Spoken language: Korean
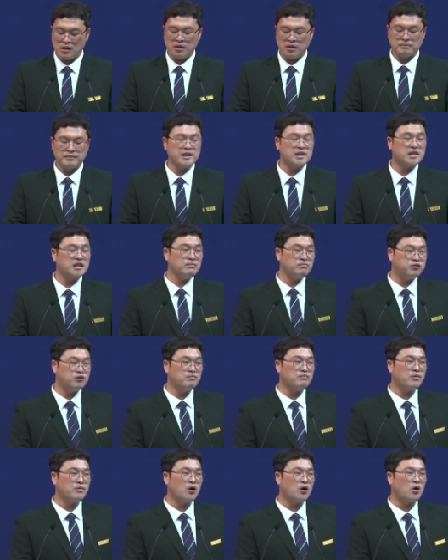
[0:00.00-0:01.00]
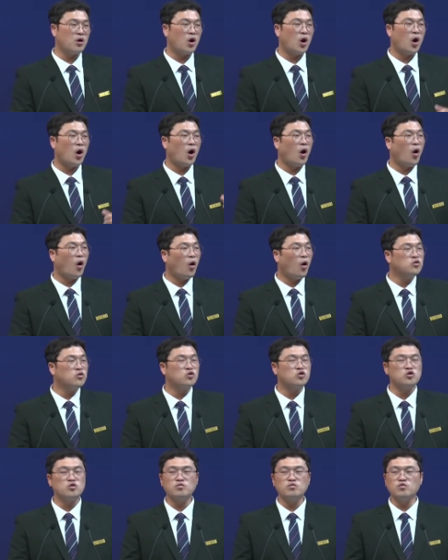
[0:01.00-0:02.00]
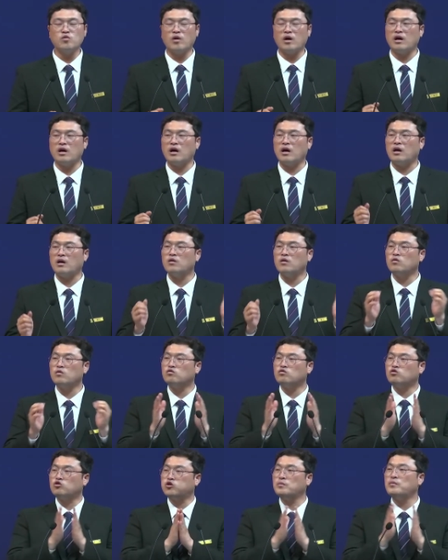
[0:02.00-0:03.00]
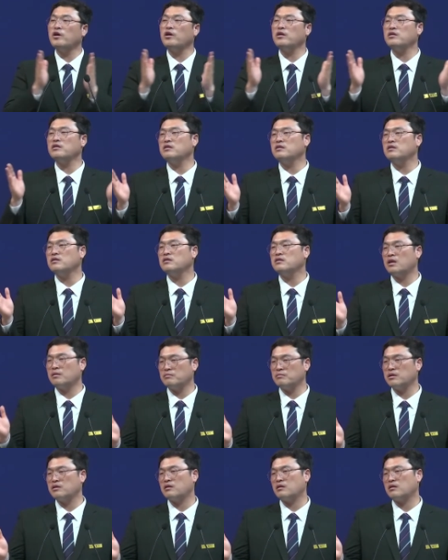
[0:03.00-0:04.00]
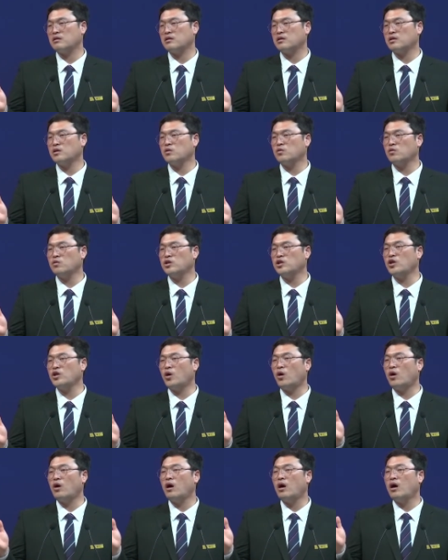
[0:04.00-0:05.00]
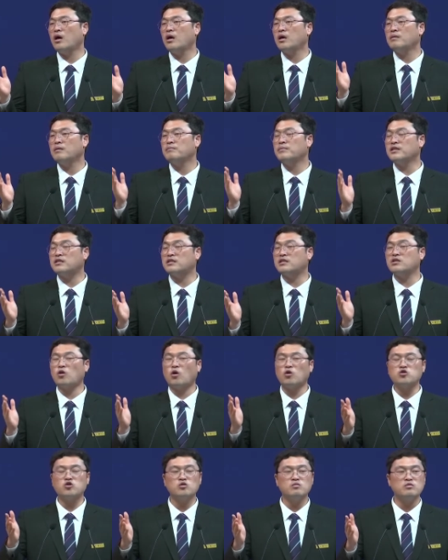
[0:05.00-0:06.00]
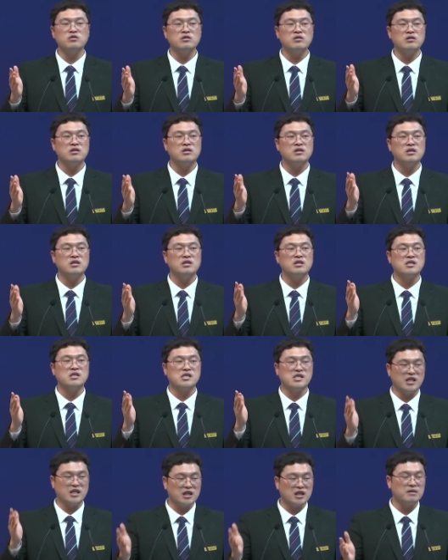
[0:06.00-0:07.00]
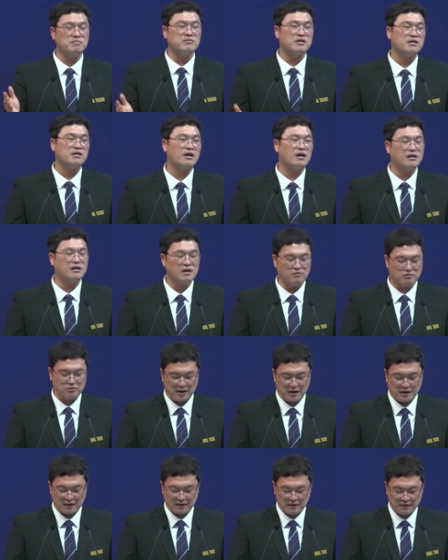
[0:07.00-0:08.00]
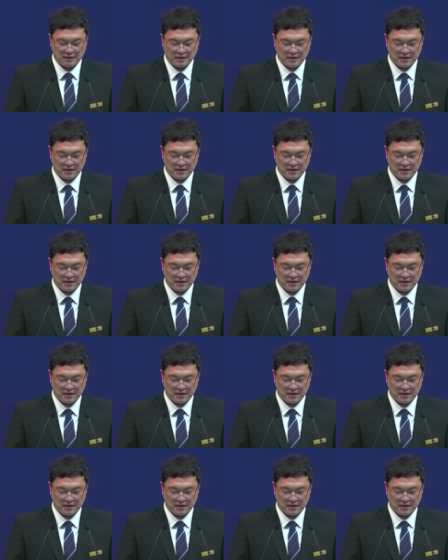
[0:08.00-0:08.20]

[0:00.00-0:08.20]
빛은 분명 어두움과 구별됩니다. 그리고 이 빛은 어둠을 이깁니다. 할렐루야.